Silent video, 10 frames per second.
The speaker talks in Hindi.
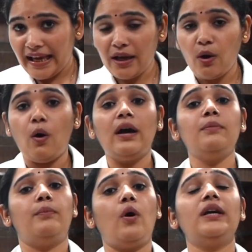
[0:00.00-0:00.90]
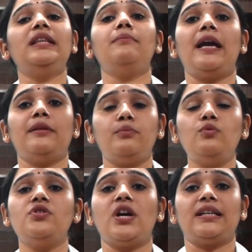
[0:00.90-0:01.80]
एक और बहुत ही
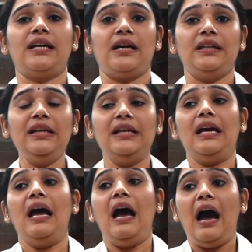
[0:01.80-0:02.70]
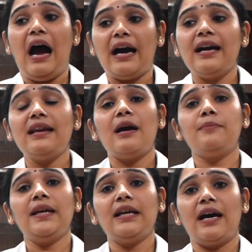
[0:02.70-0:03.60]
महत्वपूर्ण जानकारी अगर
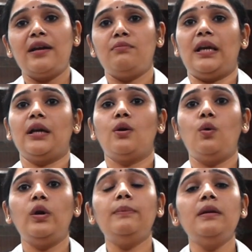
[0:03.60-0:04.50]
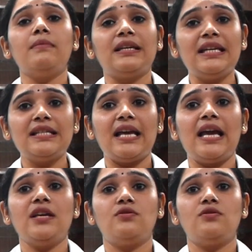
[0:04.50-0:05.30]
आपके घर में कोई भी मरीज़ है